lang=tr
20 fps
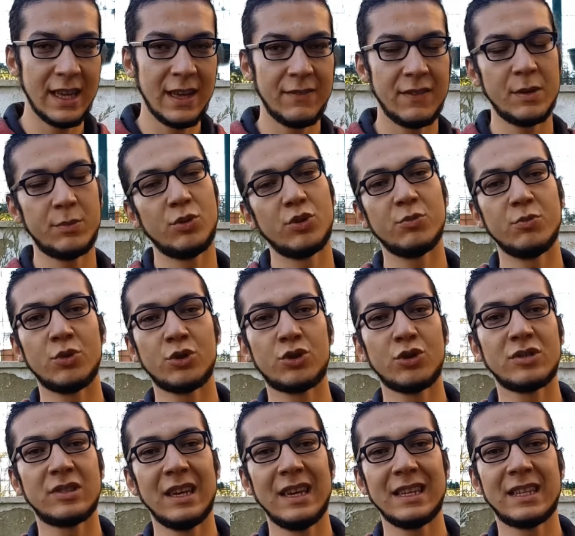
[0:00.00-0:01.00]
ve Moto
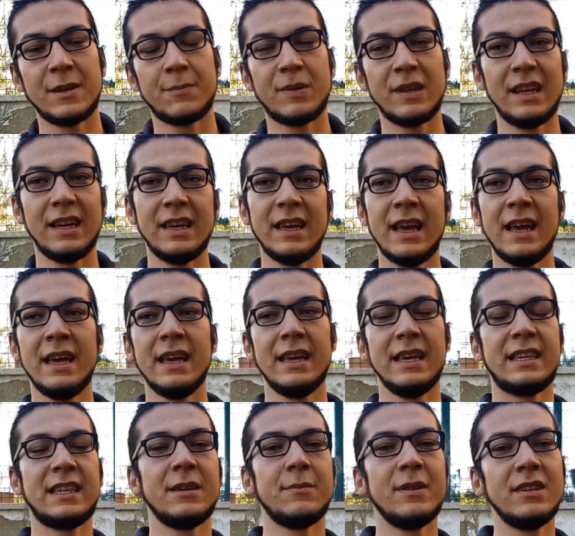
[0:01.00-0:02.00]
Z2 Play
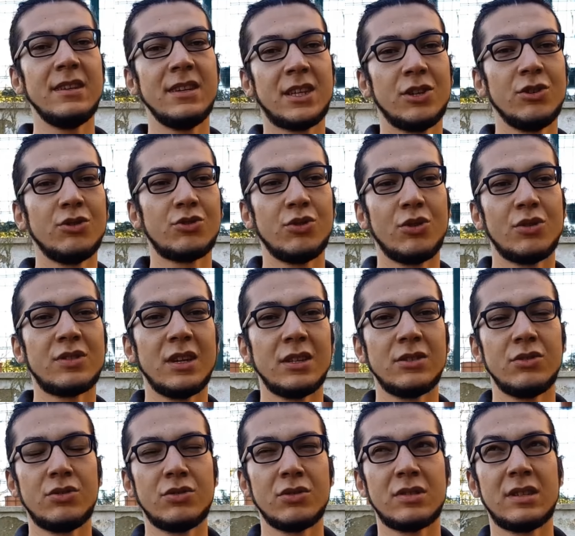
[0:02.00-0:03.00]

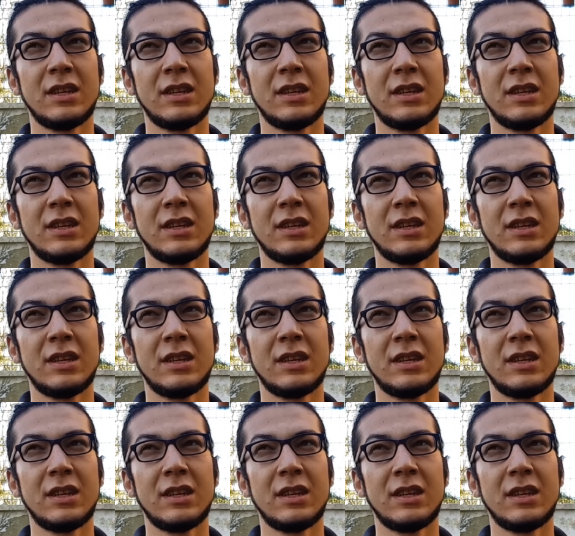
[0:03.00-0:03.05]
2299